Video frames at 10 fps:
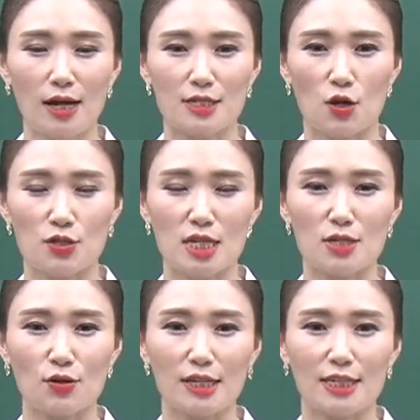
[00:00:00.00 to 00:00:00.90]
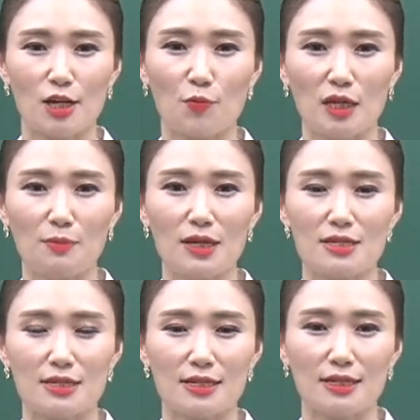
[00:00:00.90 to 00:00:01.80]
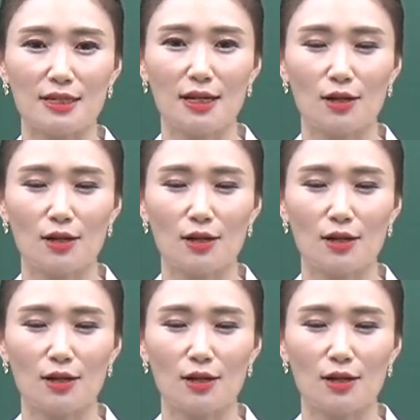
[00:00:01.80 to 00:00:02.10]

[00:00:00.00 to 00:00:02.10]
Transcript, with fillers: 전체적인 기업 이미지를